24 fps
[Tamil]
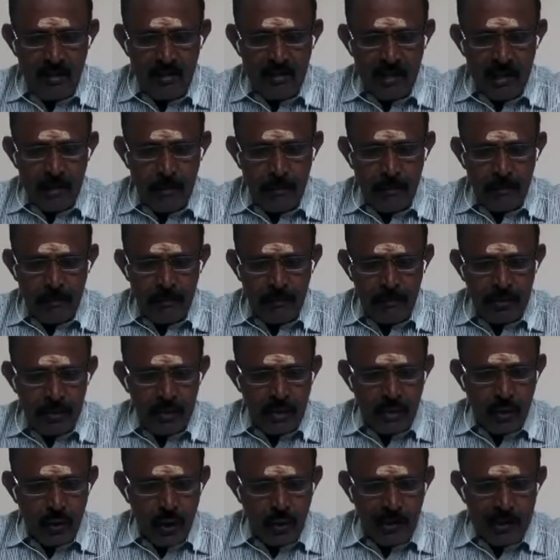ராசியும்
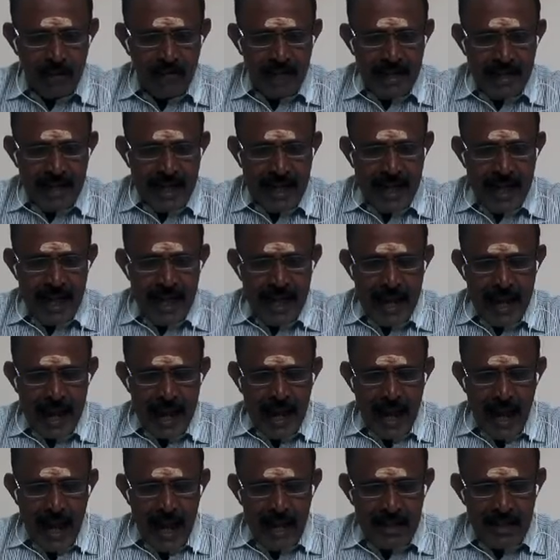சொந்த வீடே
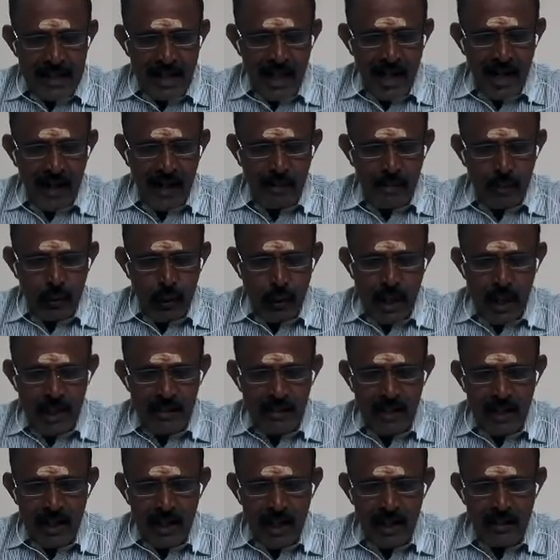அதனால்
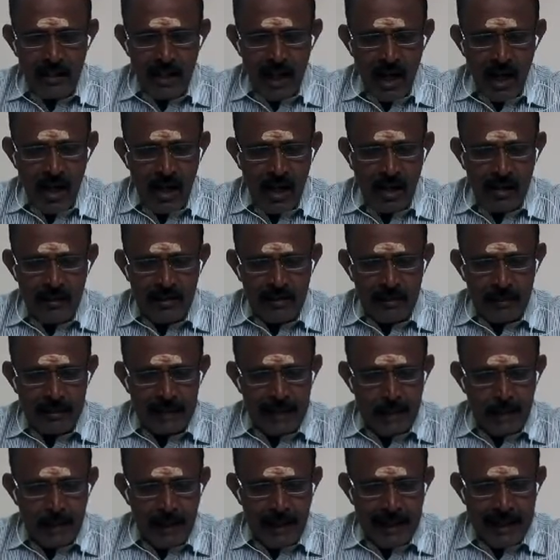துலாத்தில் இருந்தால்
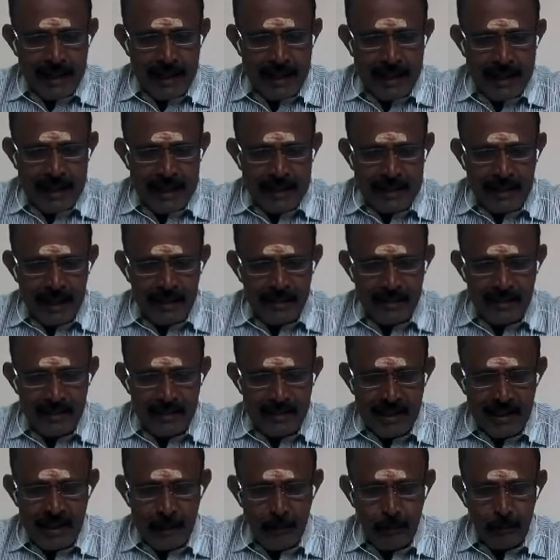ரிஷபத்தின் பலனை தன்
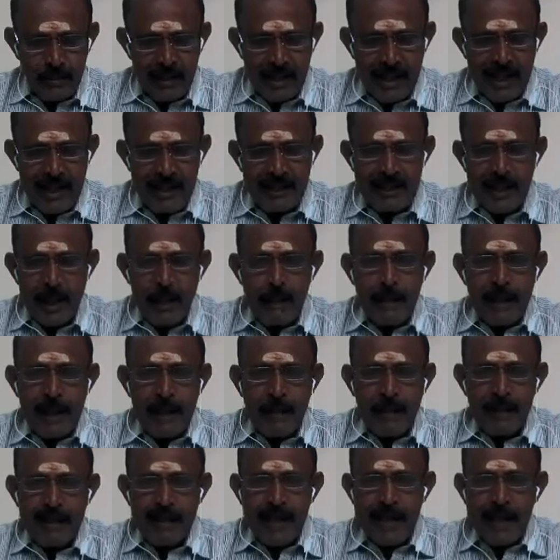தசையில் முதலில் தரும்
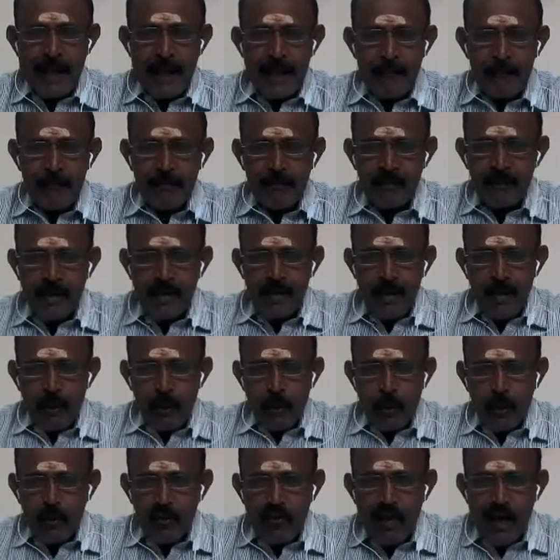என்பதே
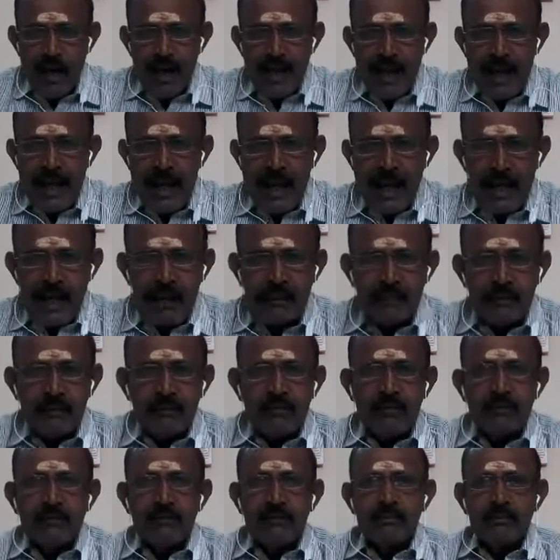பொதுவாக
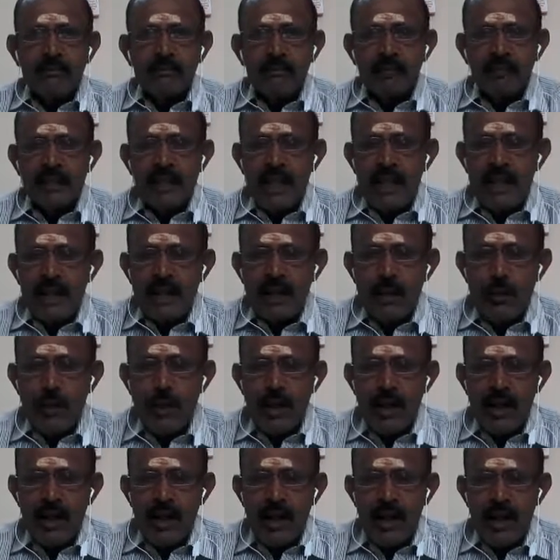எந்த
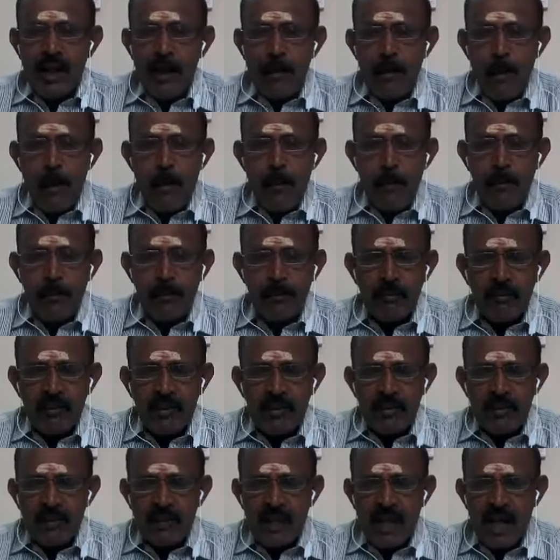ஒரு கிரகமும்
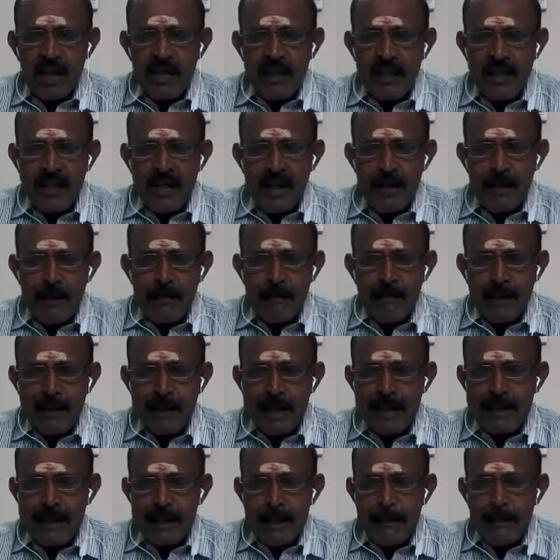தான் இருக்கும்
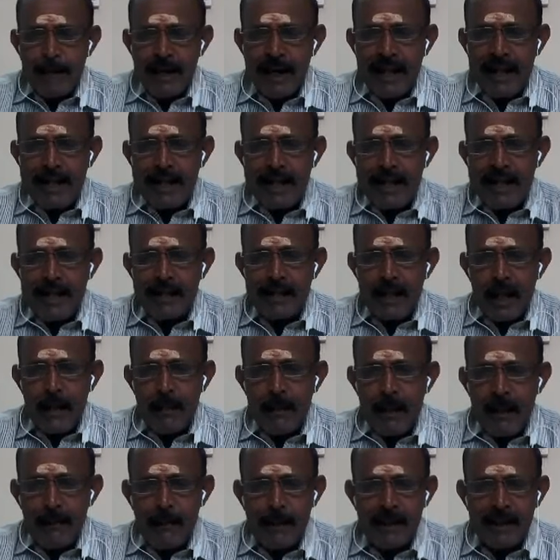இடத்தின் பலனையே
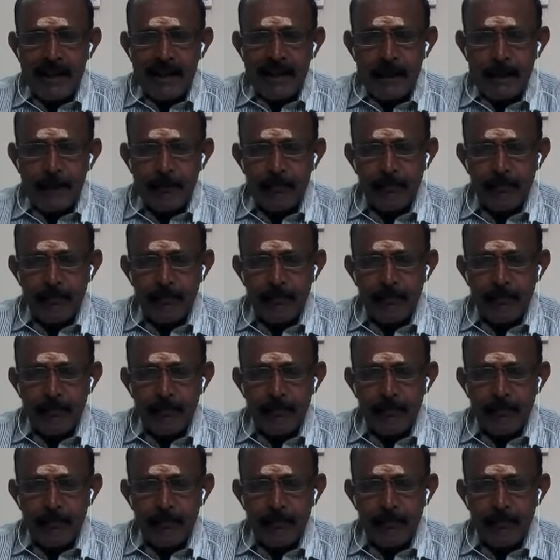தரும் என்பது